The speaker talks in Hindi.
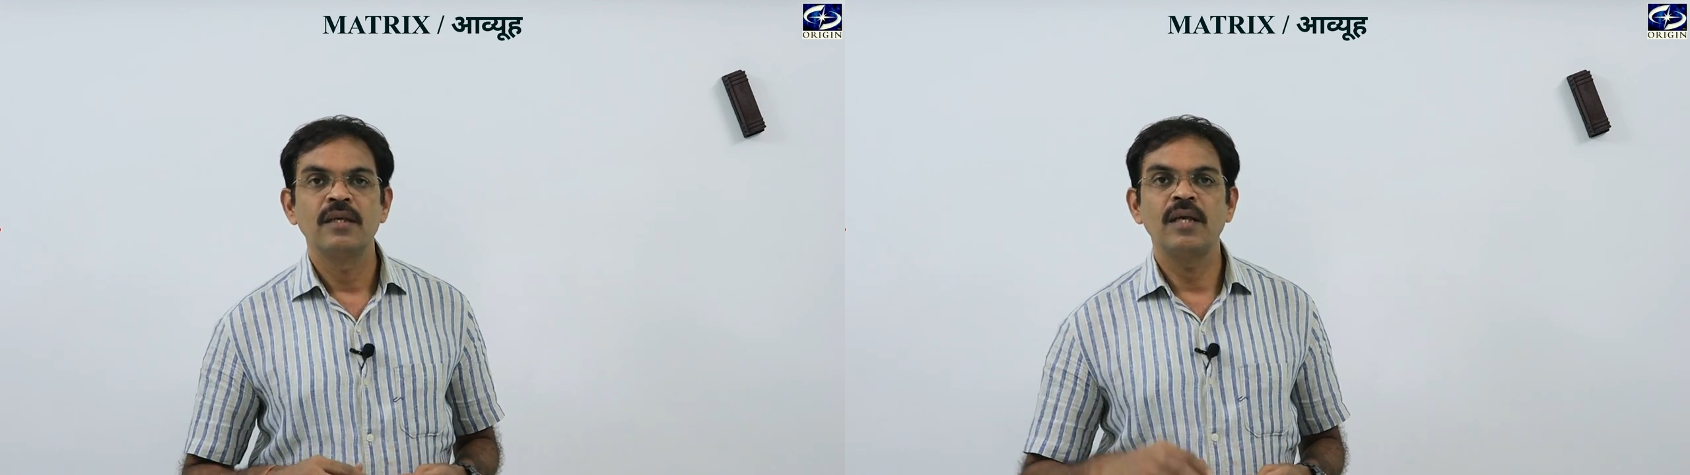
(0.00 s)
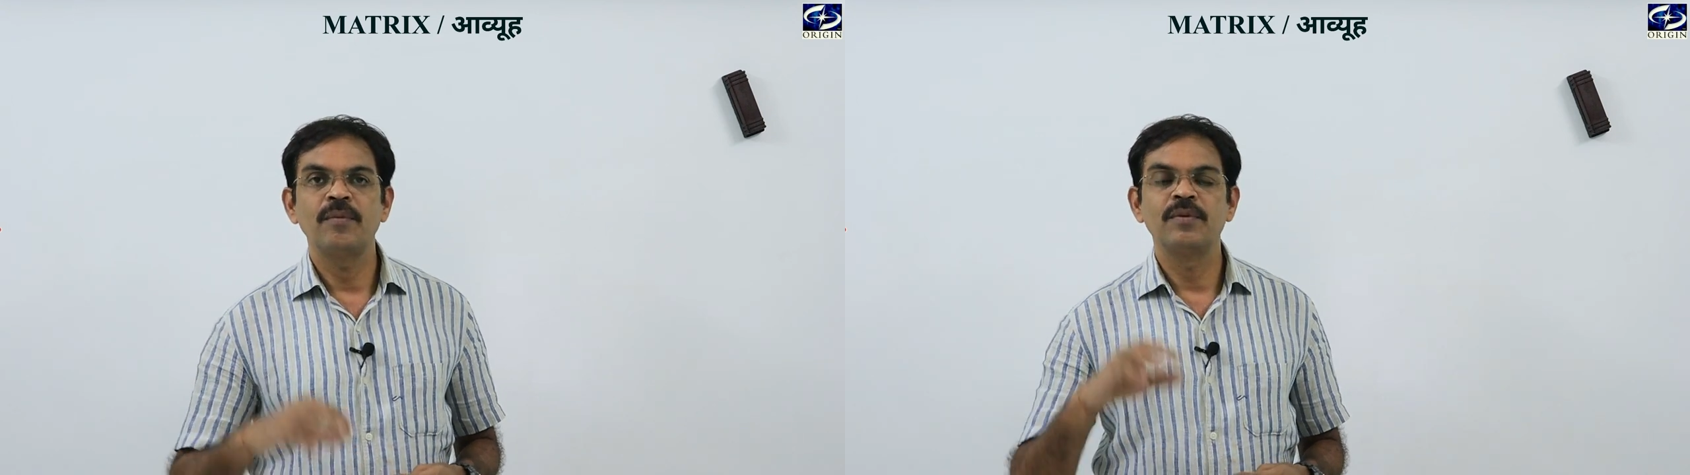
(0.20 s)

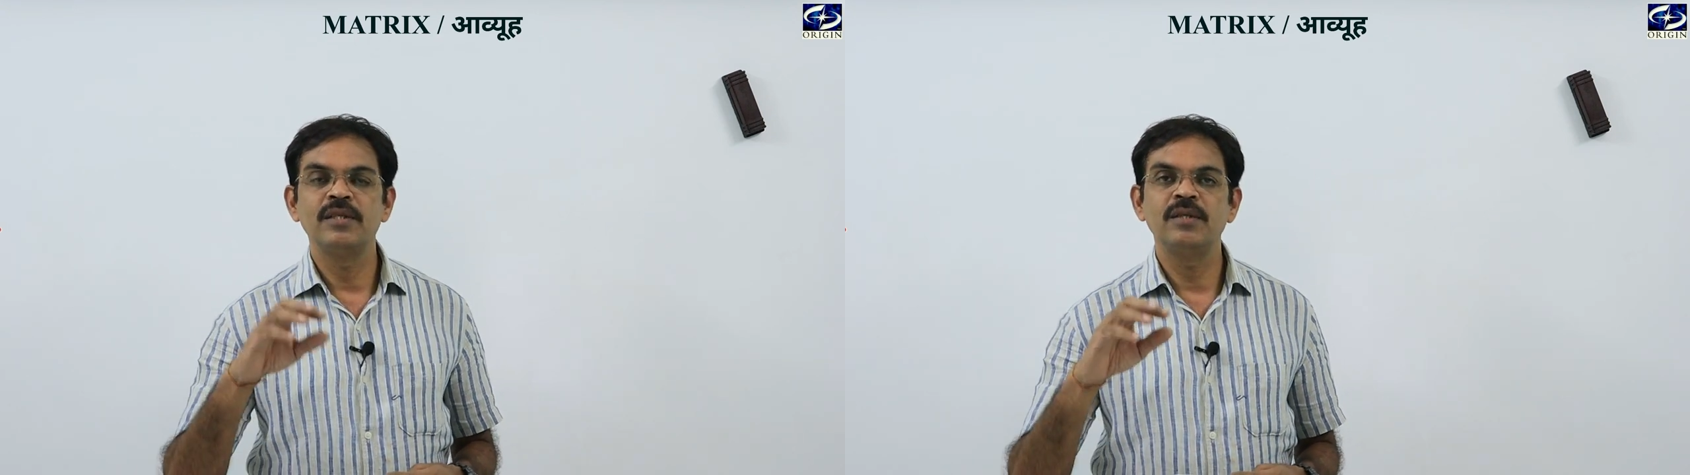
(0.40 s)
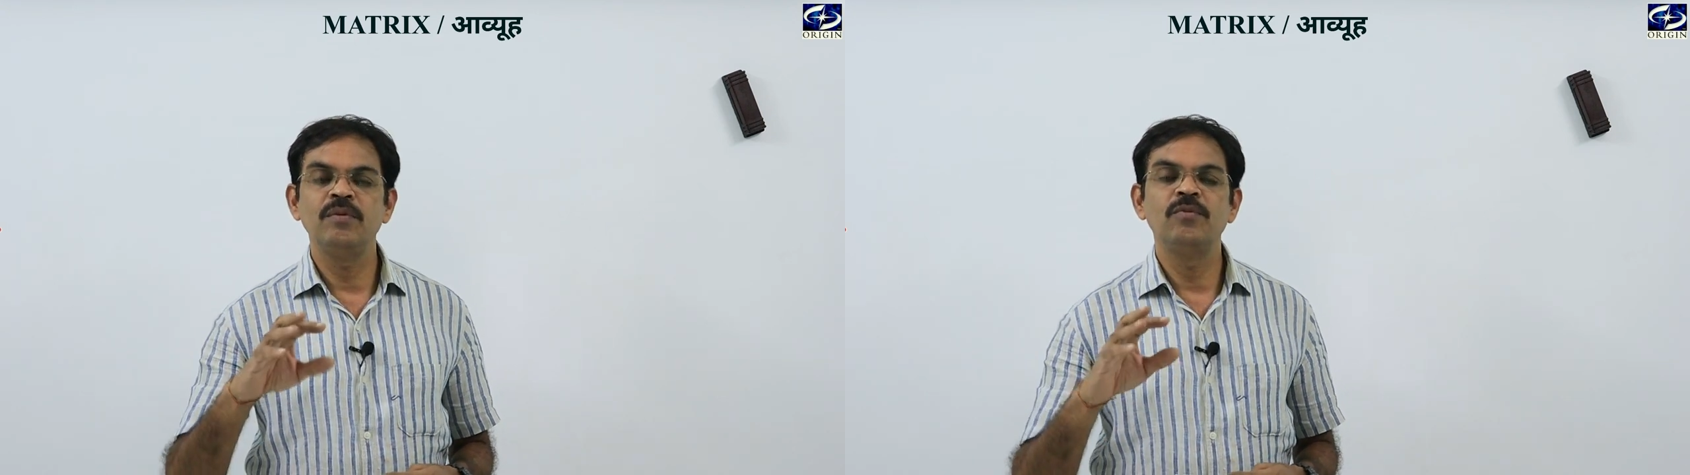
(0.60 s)
कि आप
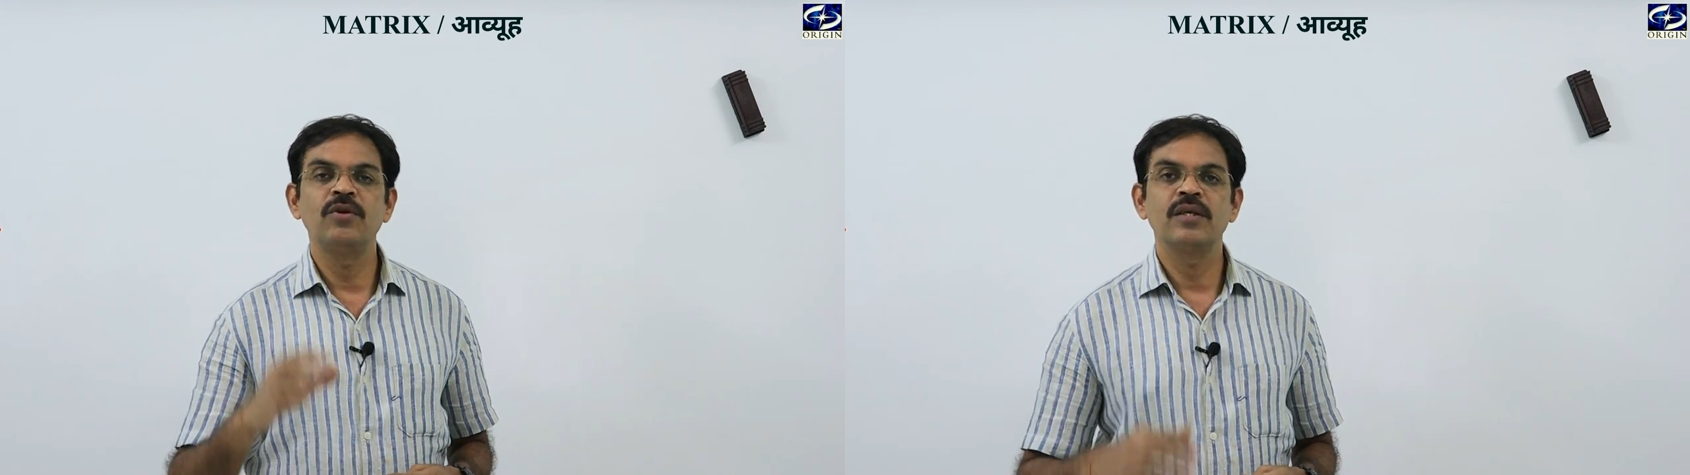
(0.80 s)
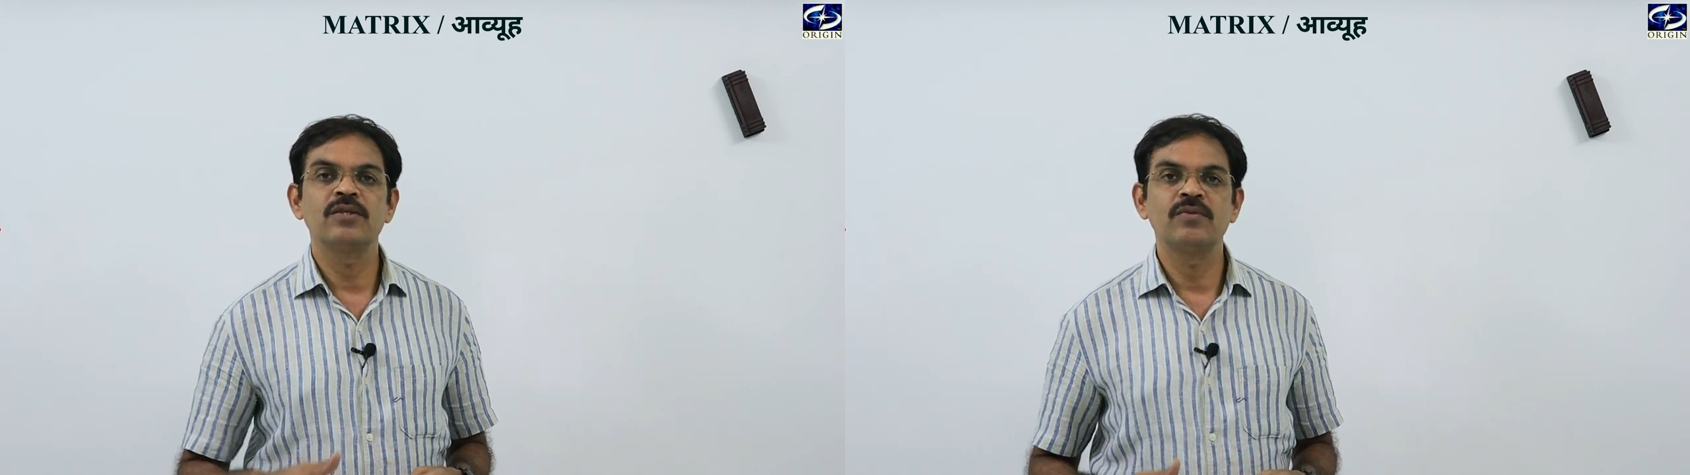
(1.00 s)
किसी भी
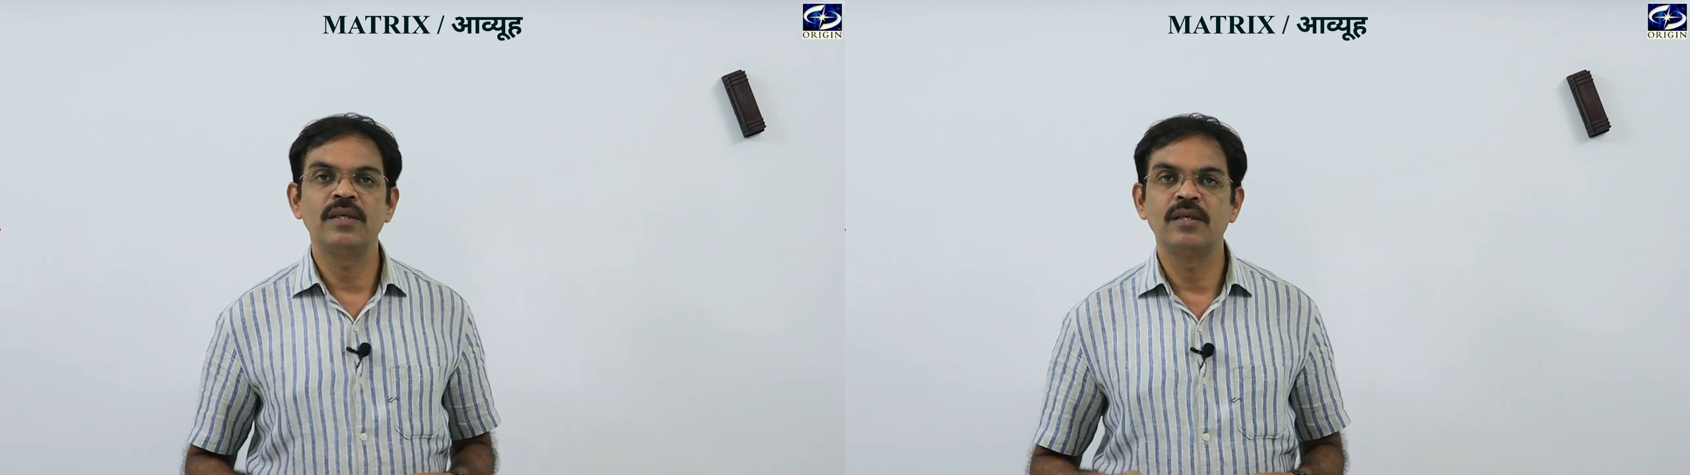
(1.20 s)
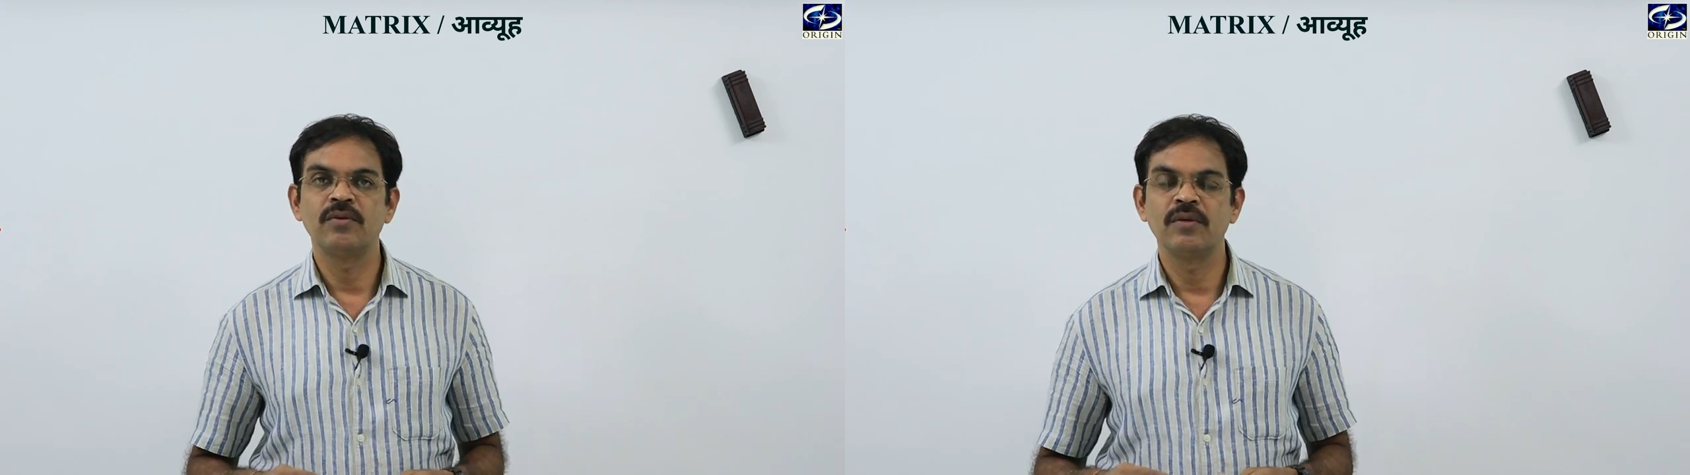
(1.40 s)
बोर्ड के
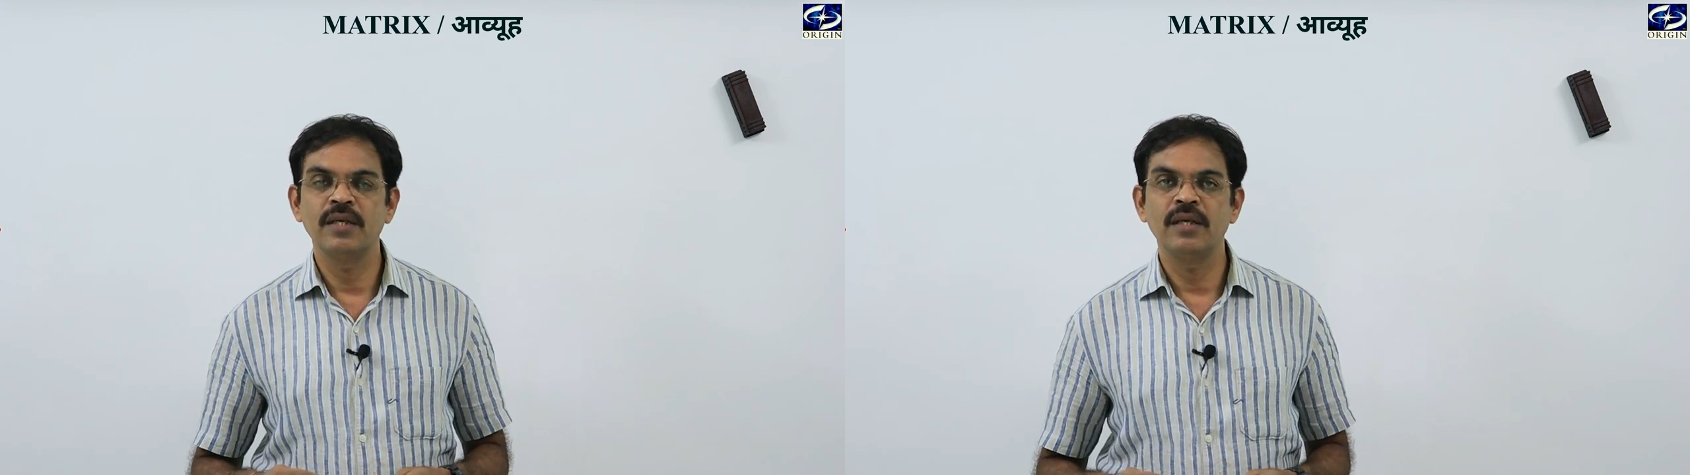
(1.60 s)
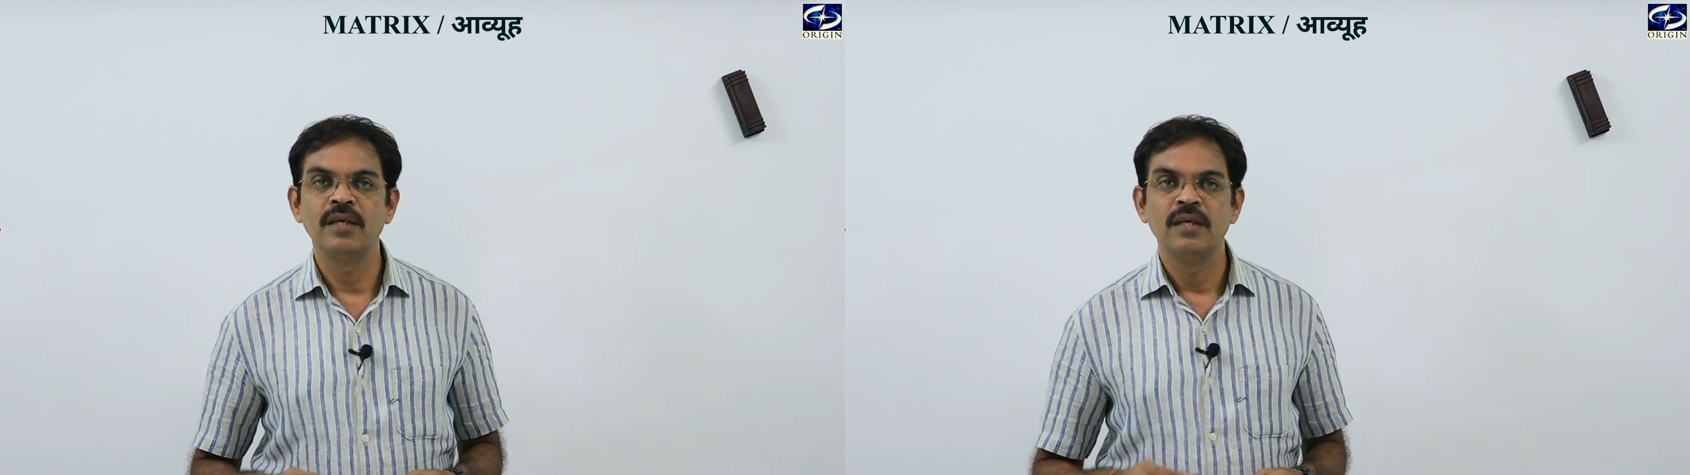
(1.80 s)
स्टूडेंट होंगे